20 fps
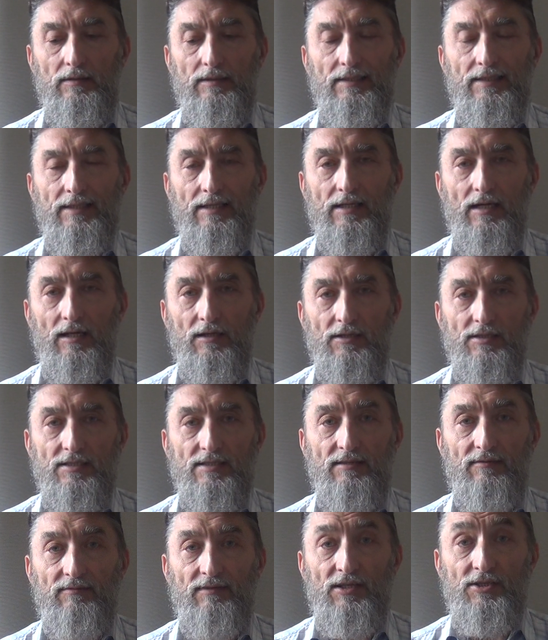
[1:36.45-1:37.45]
ты
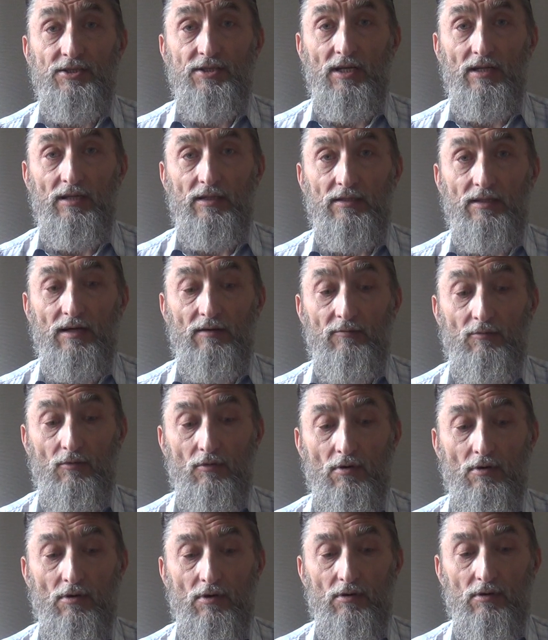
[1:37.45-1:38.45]
окажешься в начале
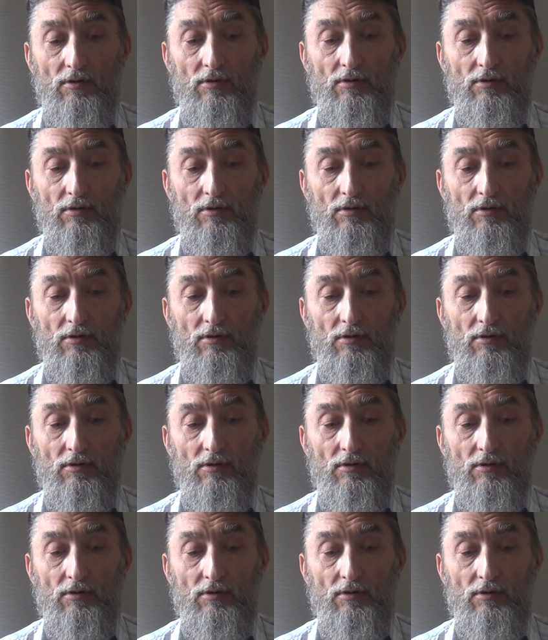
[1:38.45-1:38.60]
того,